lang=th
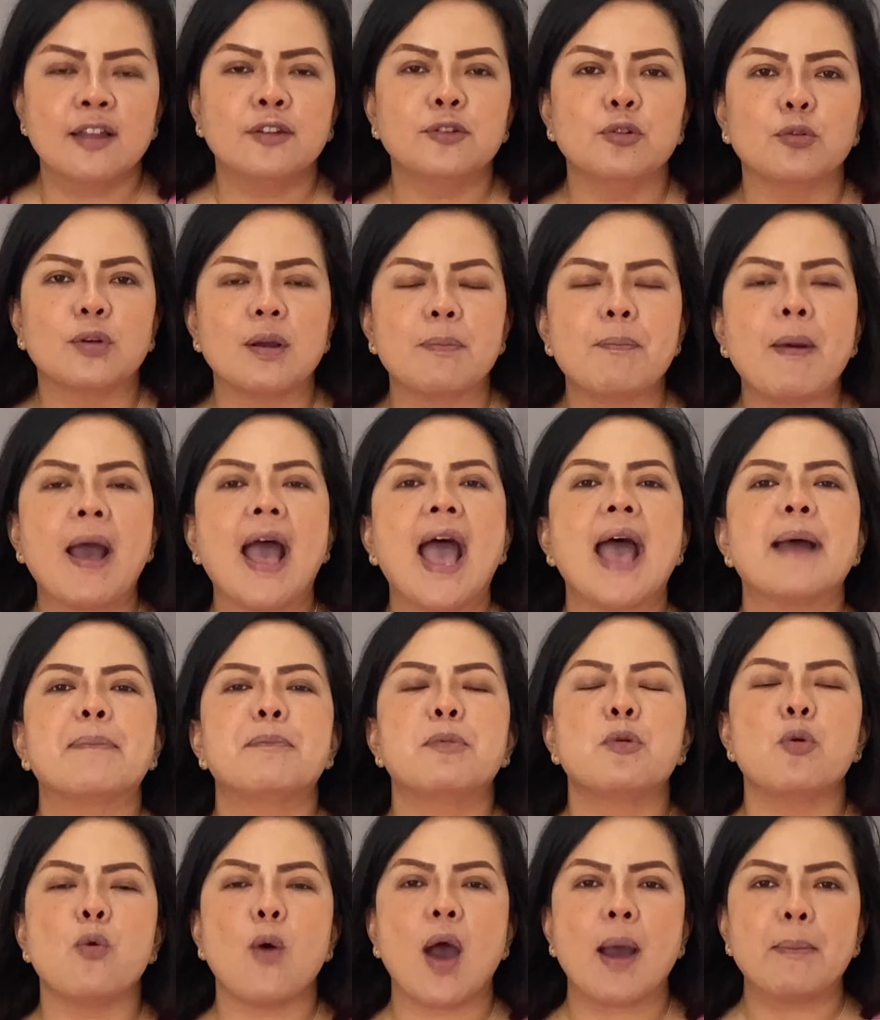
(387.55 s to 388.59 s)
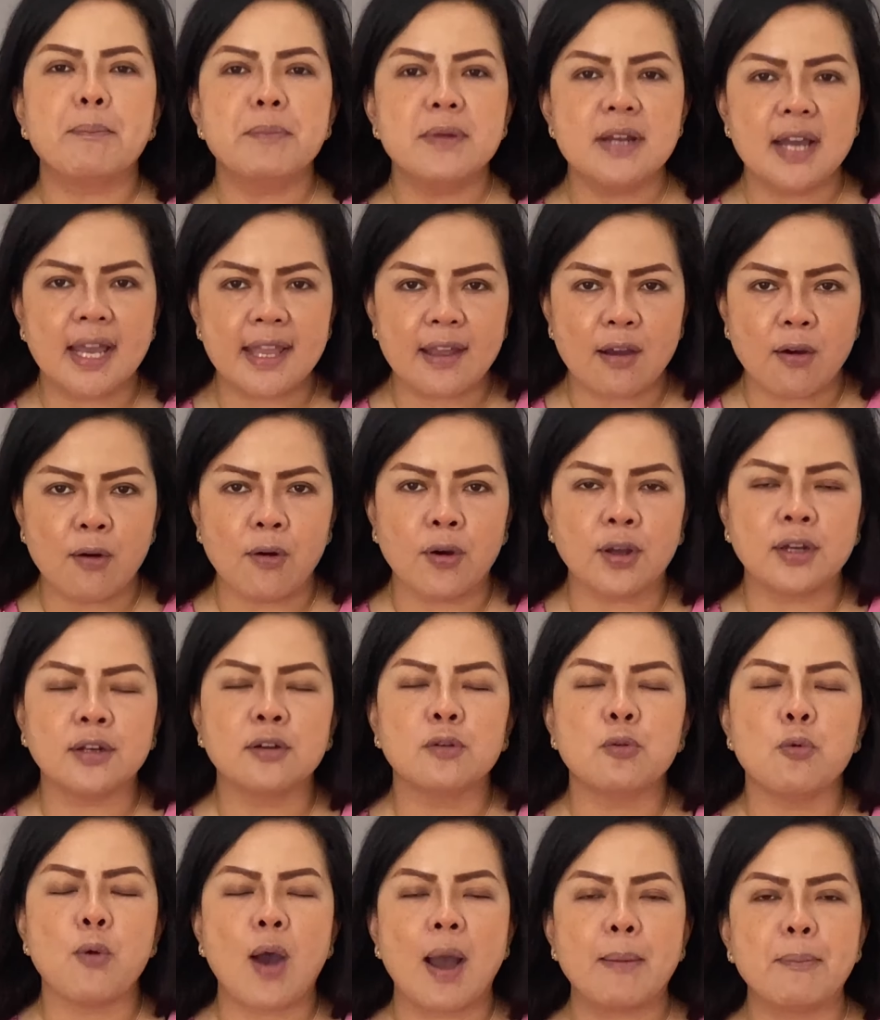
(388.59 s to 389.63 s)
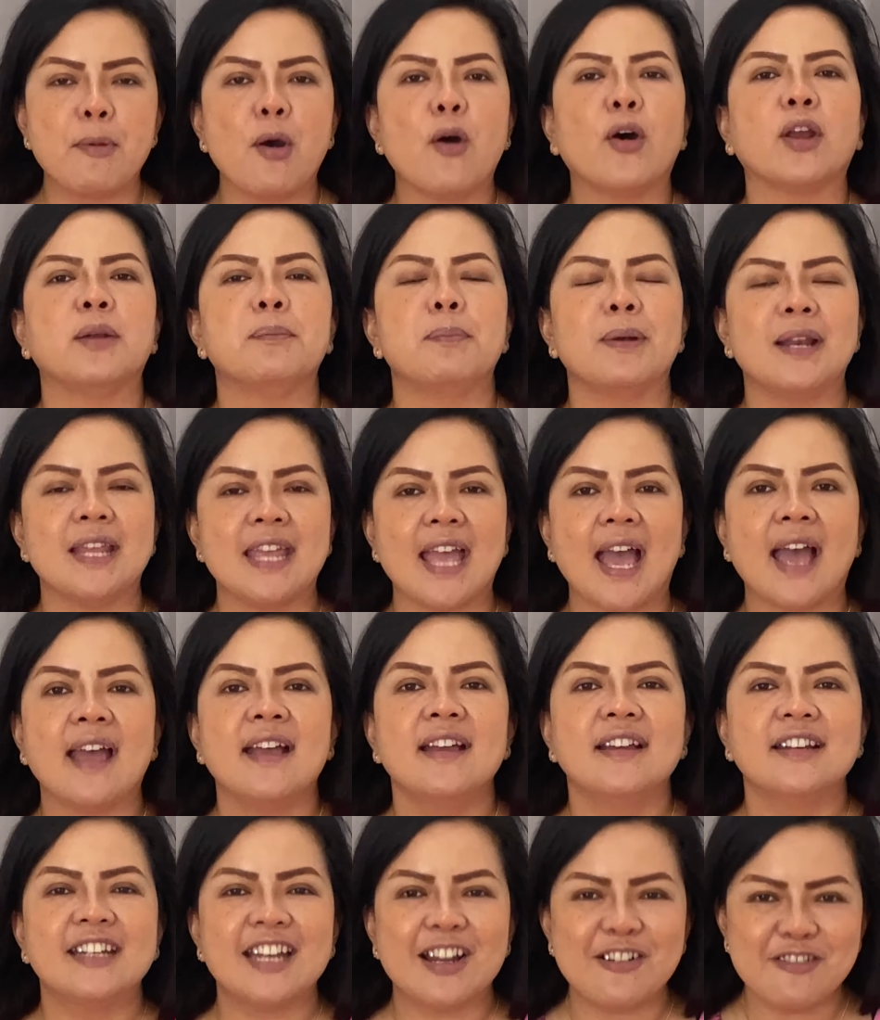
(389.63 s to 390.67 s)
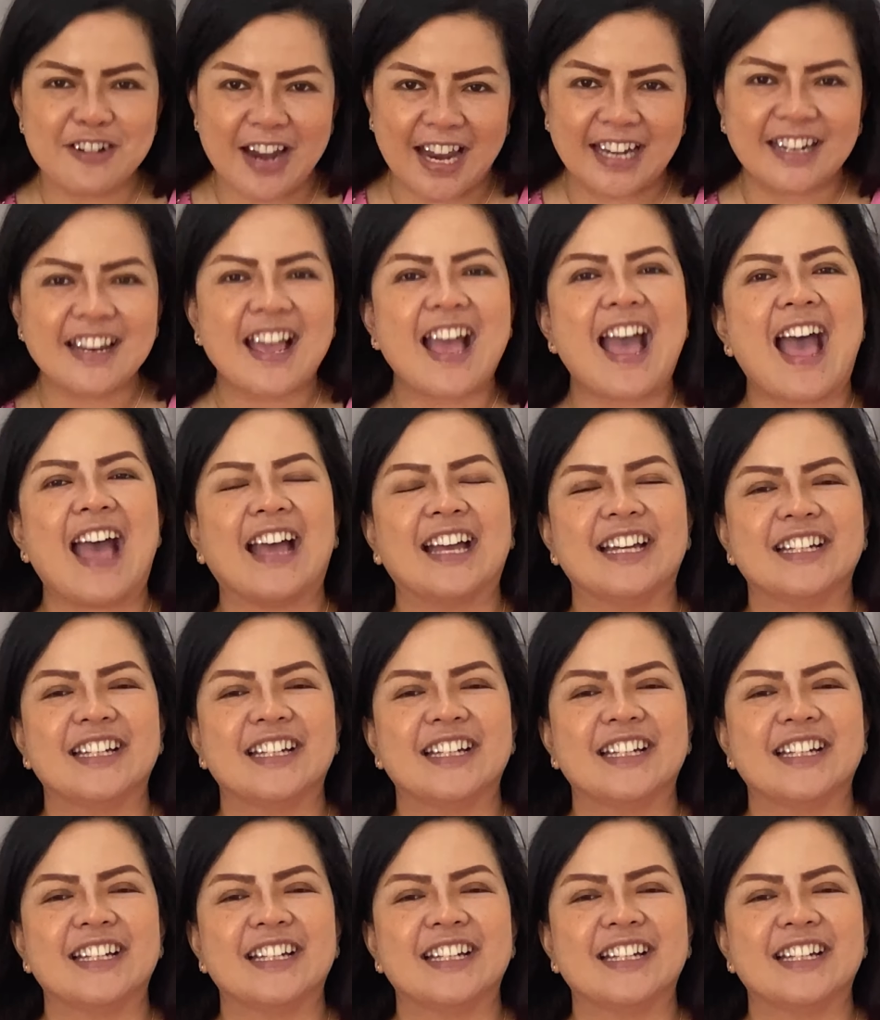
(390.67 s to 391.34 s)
สุขภาพ ความเหนื่อยอ่อน ความอ่อนเพลีย เท่านั้นค่ะ